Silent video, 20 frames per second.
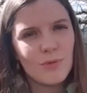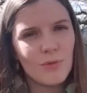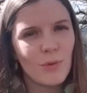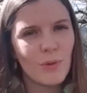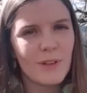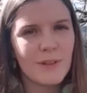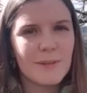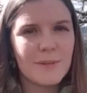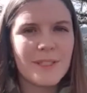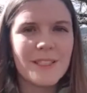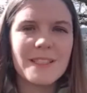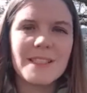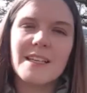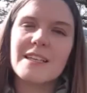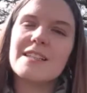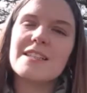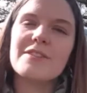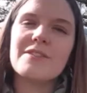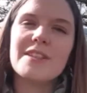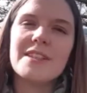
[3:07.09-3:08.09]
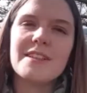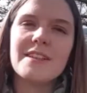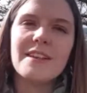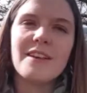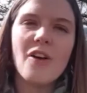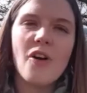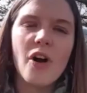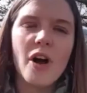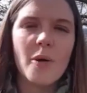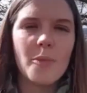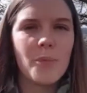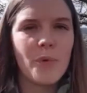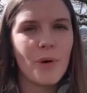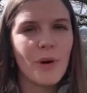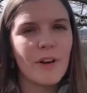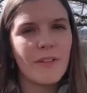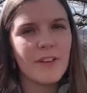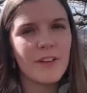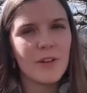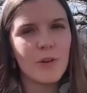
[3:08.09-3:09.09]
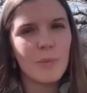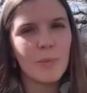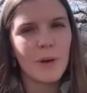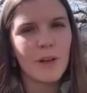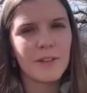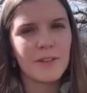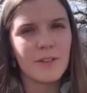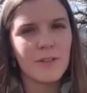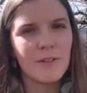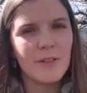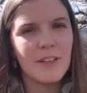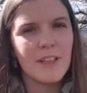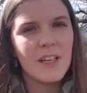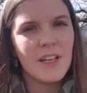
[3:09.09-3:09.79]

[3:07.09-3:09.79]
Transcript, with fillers: trois types d'activités en rapport avec le printemps.